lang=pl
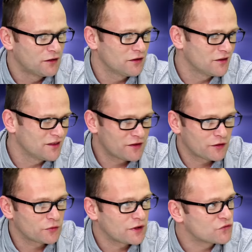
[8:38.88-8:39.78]
to one
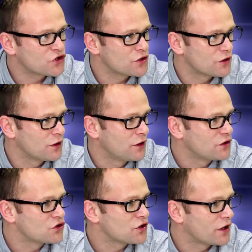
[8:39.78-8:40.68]
są tam trzy
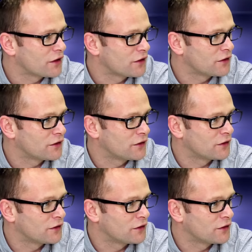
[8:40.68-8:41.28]
cztery